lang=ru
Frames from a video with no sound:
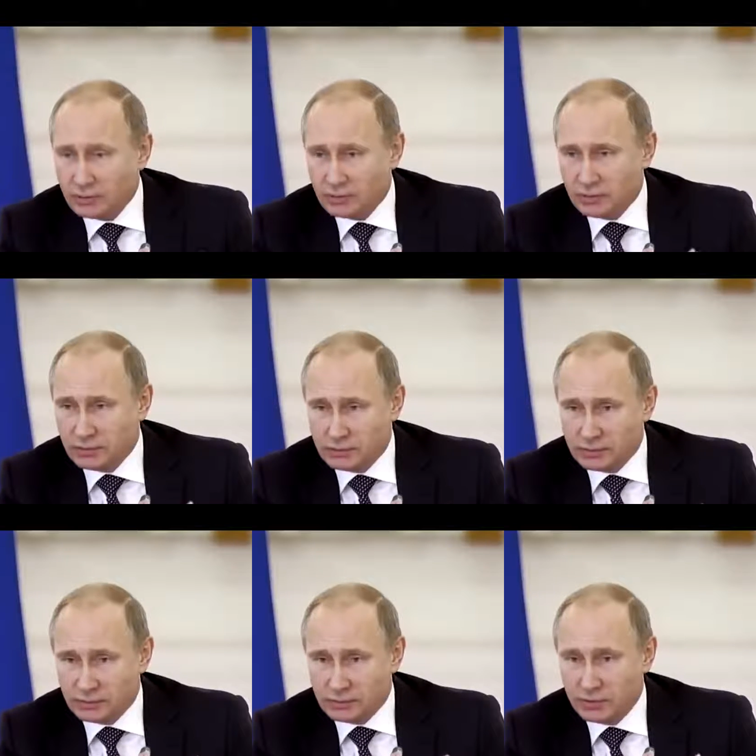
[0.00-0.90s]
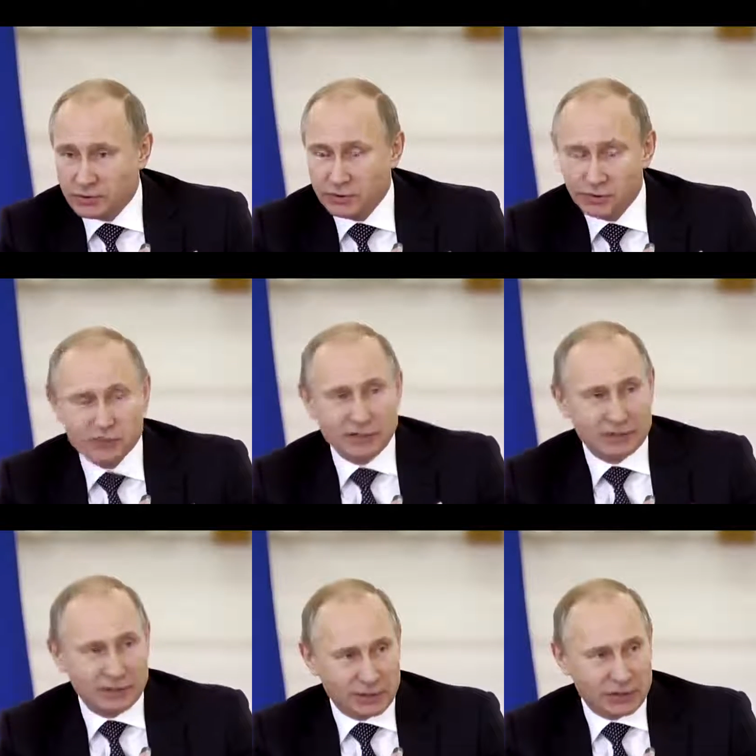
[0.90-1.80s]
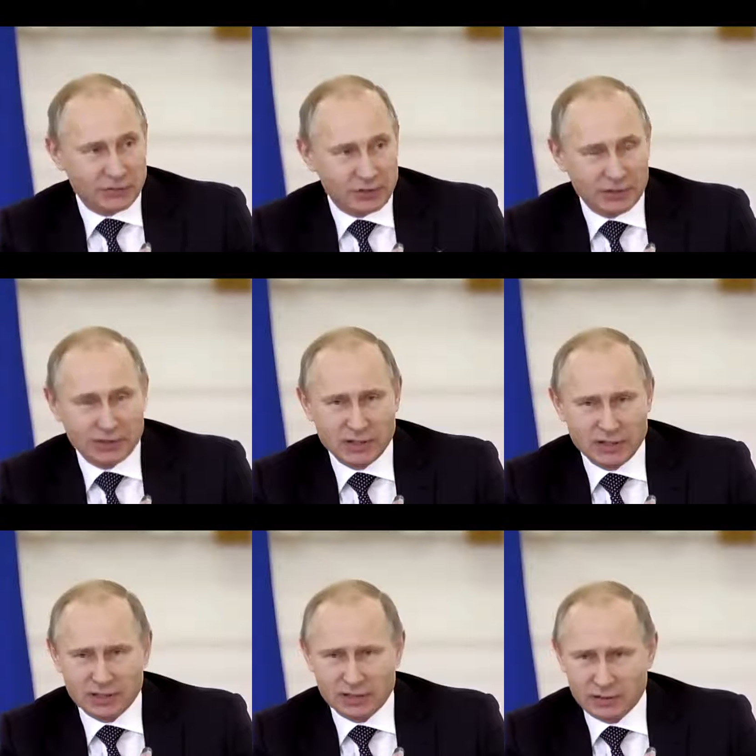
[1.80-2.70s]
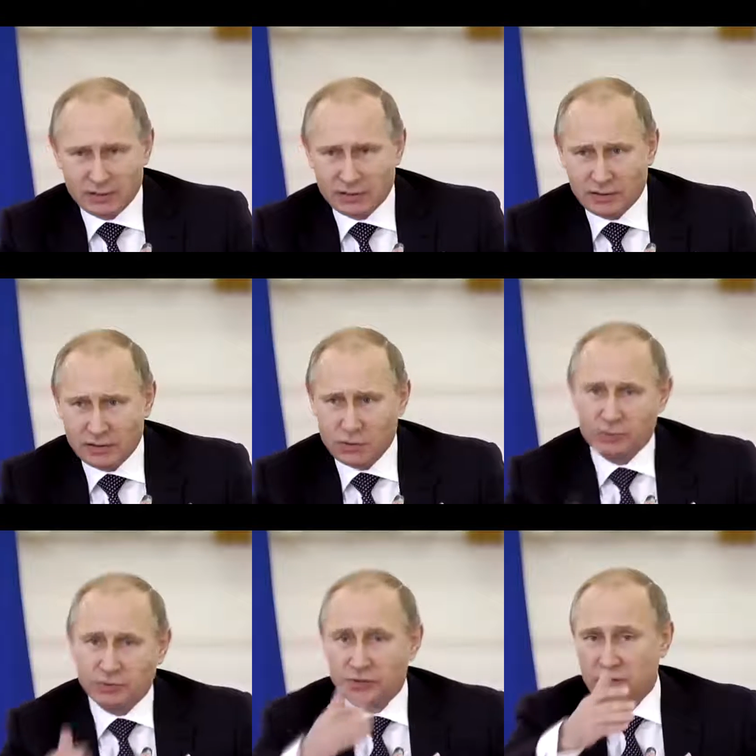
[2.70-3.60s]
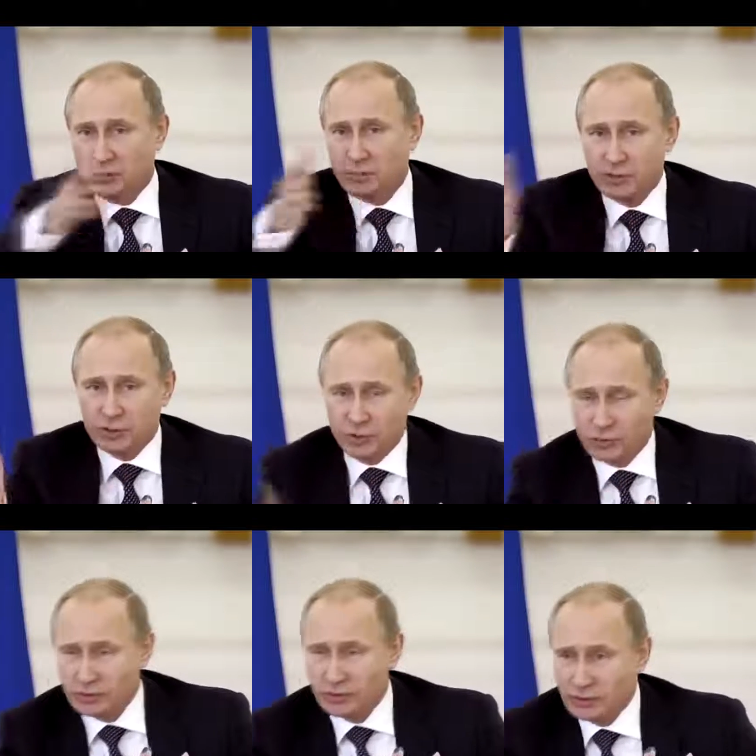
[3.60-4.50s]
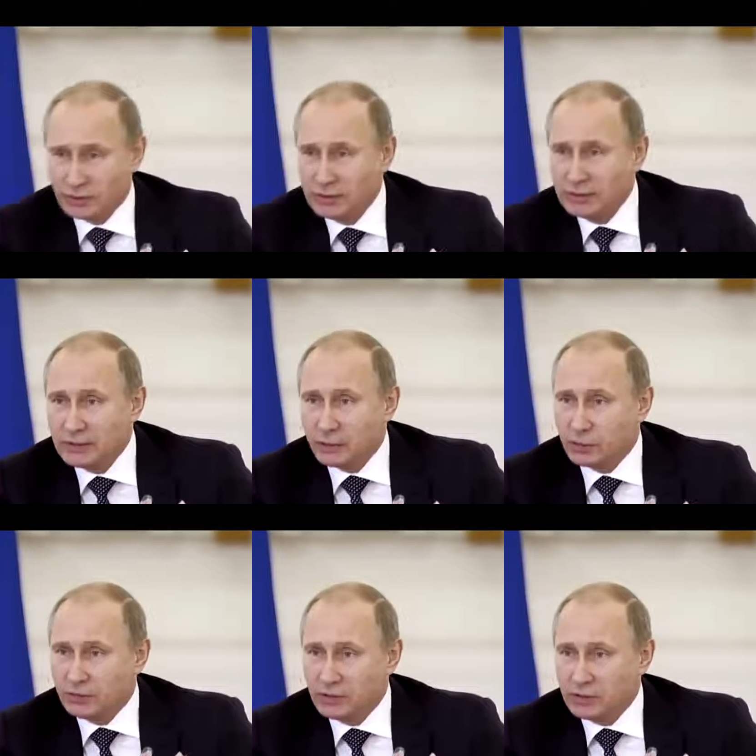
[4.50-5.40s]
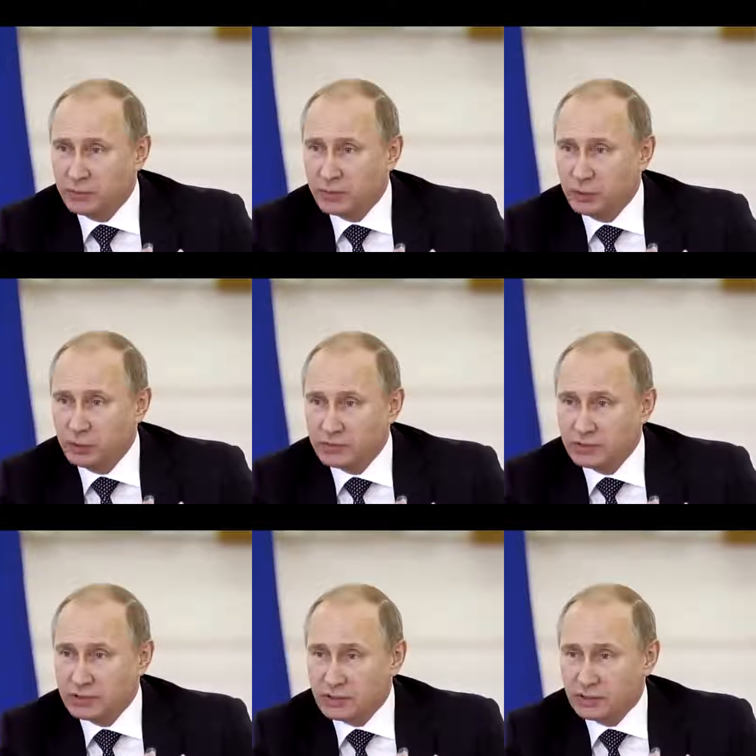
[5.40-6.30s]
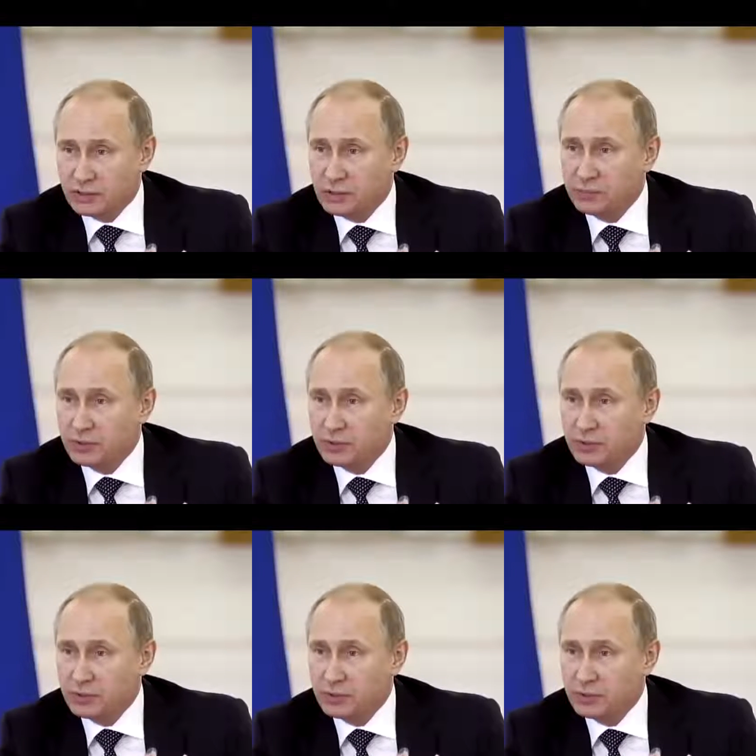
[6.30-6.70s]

Э, латинизации нашего языка. Особенно вот сейчас обращаюсь к руководителям регионов. Знаете, когда